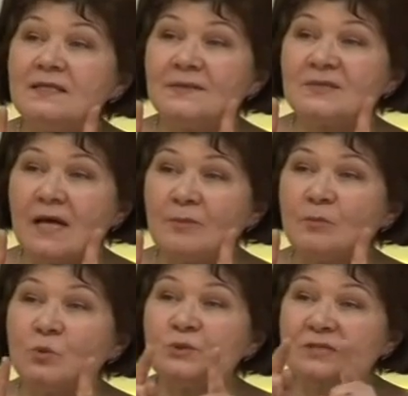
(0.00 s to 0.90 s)
тем м-м.
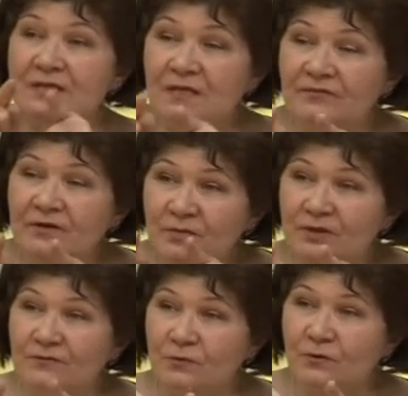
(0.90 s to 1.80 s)
самым усиливаем
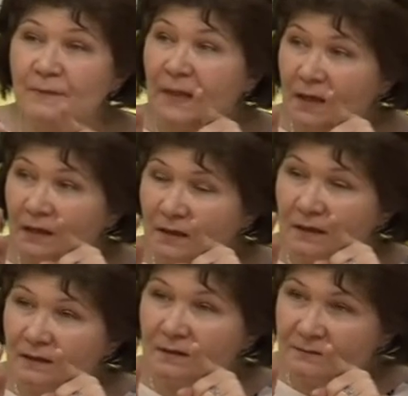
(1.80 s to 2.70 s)
его,
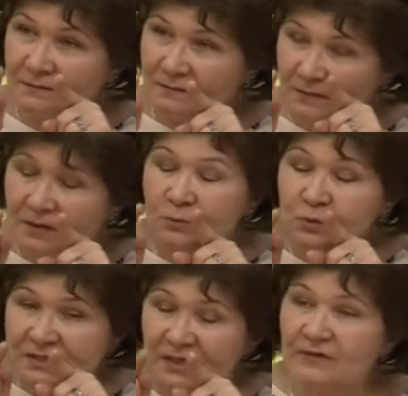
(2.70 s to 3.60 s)
э, э,
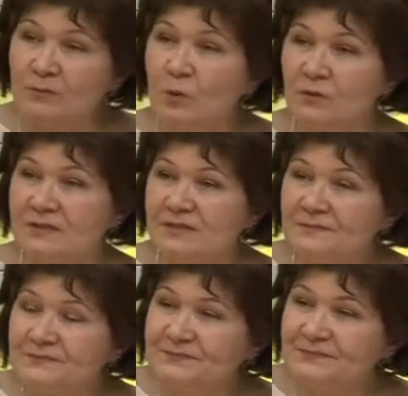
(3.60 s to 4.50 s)
усиливаем голос.
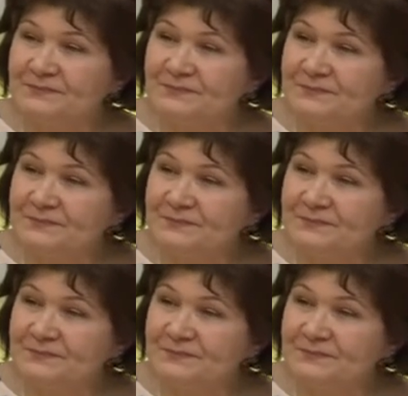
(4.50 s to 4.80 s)
И,